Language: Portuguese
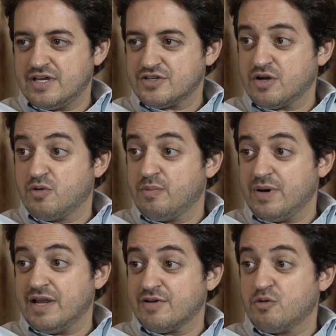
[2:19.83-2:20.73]
E acho que a
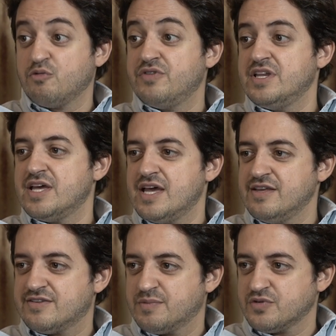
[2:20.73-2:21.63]
palavra
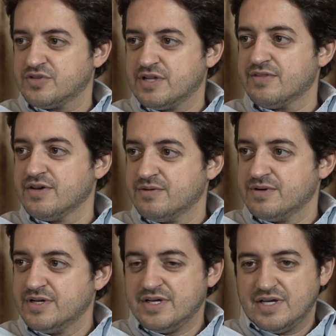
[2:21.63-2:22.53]
conveniência para o cidadão,